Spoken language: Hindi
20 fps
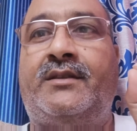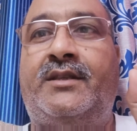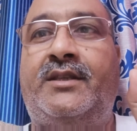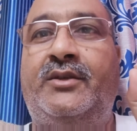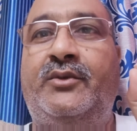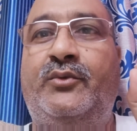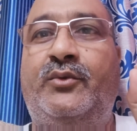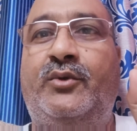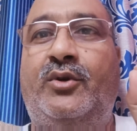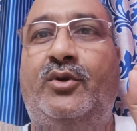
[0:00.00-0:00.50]

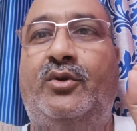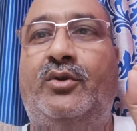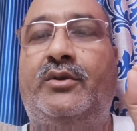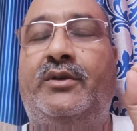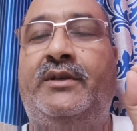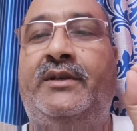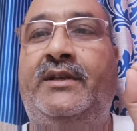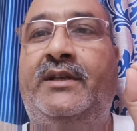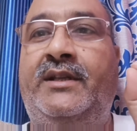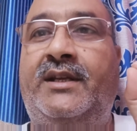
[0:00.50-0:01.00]
कि वो
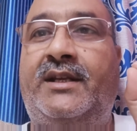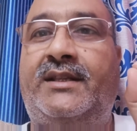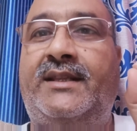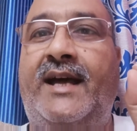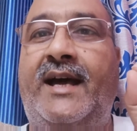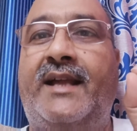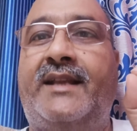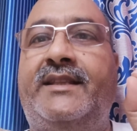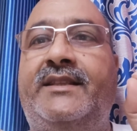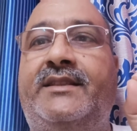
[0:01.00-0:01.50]

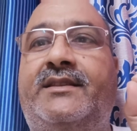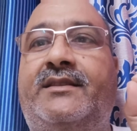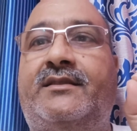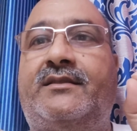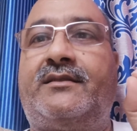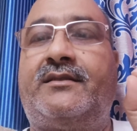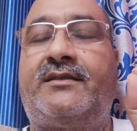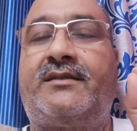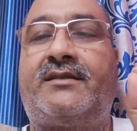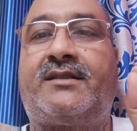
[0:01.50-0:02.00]
निर्धारित
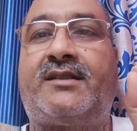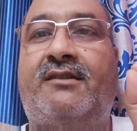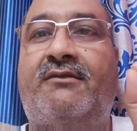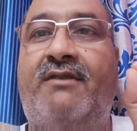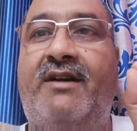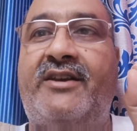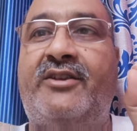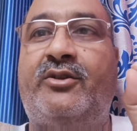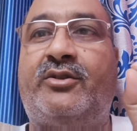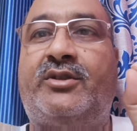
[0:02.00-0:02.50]

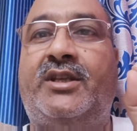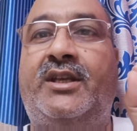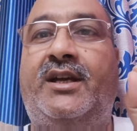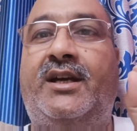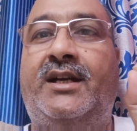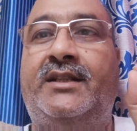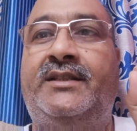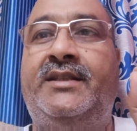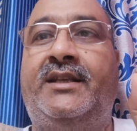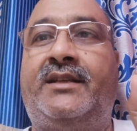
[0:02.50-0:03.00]
सवारियों से
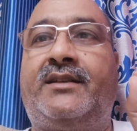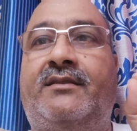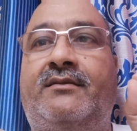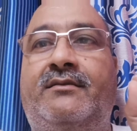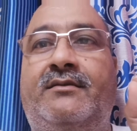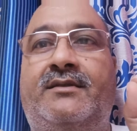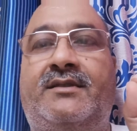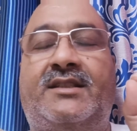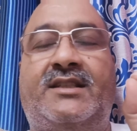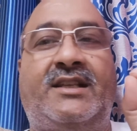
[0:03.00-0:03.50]
अधिक
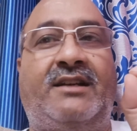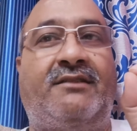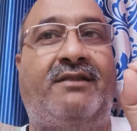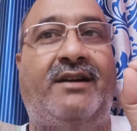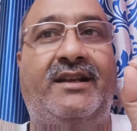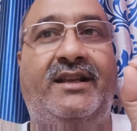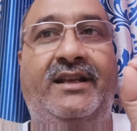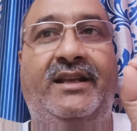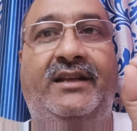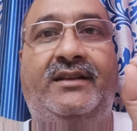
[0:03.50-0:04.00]

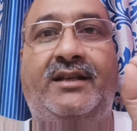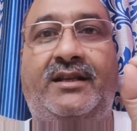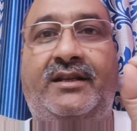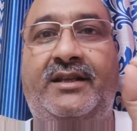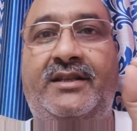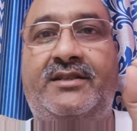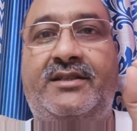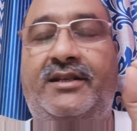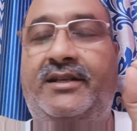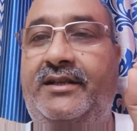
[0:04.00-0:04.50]
सवारी लेकर
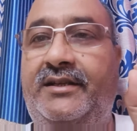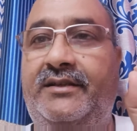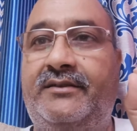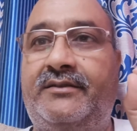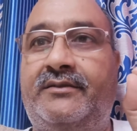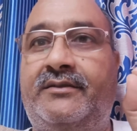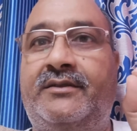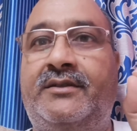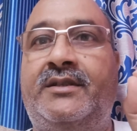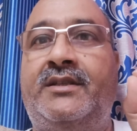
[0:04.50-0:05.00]
के चले
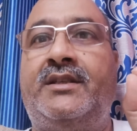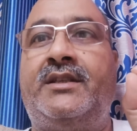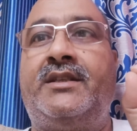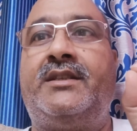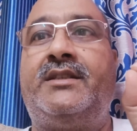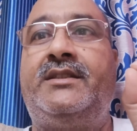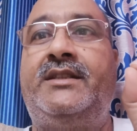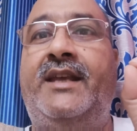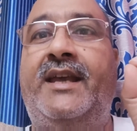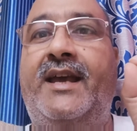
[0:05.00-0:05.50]

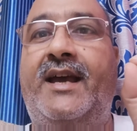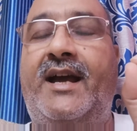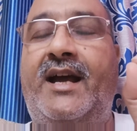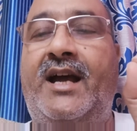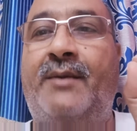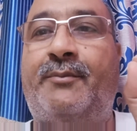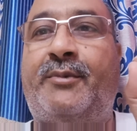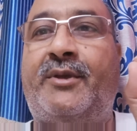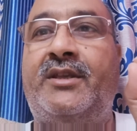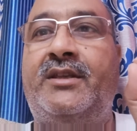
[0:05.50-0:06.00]
यह
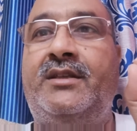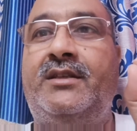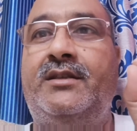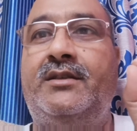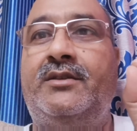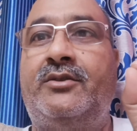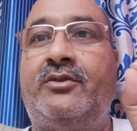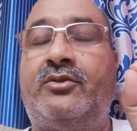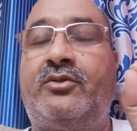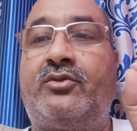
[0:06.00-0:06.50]
आपकी
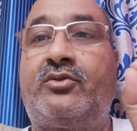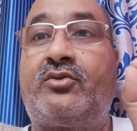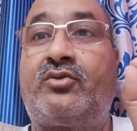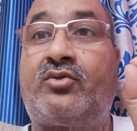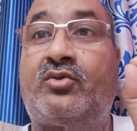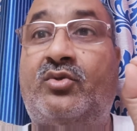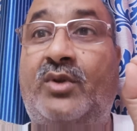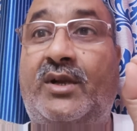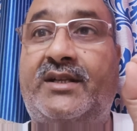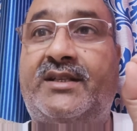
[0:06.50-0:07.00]

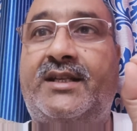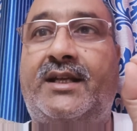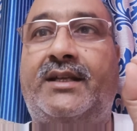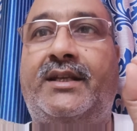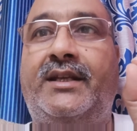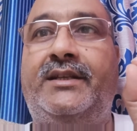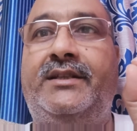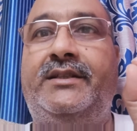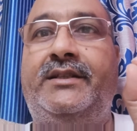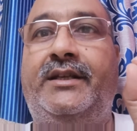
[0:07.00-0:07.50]
सुरक्षा
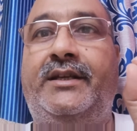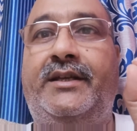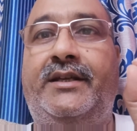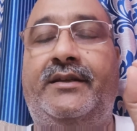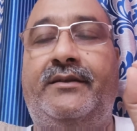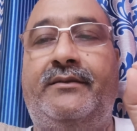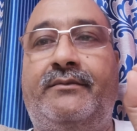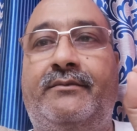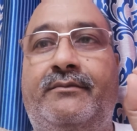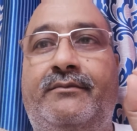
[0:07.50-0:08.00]
के लिए
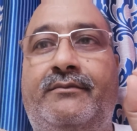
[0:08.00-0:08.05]
है